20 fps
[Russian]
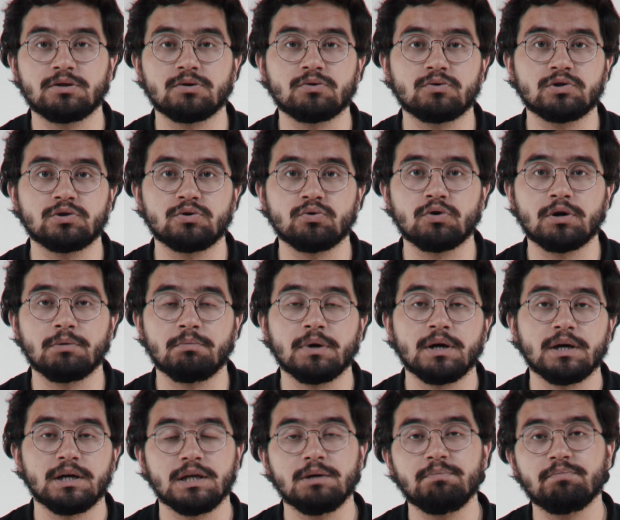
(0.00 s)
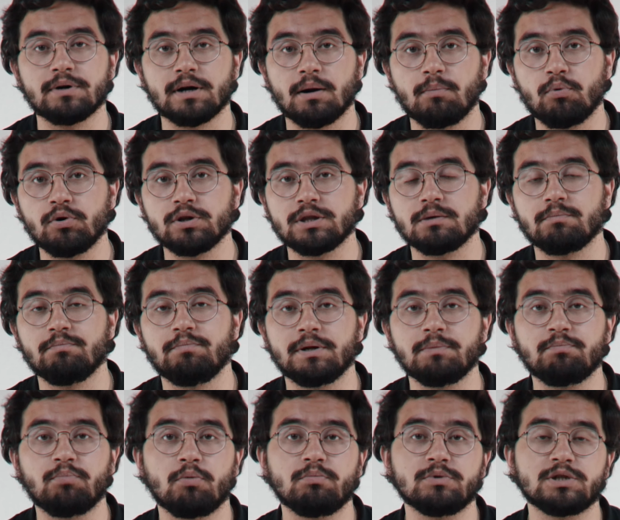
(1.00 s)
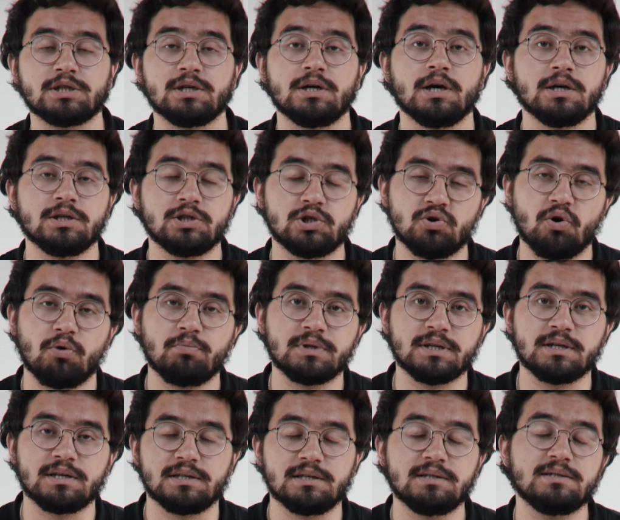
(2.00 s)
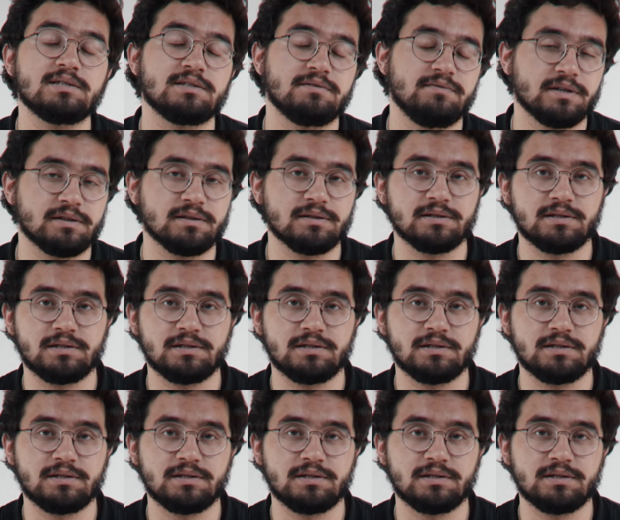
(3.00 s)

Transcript: друг с другом и поработаем при помощи темной и светлой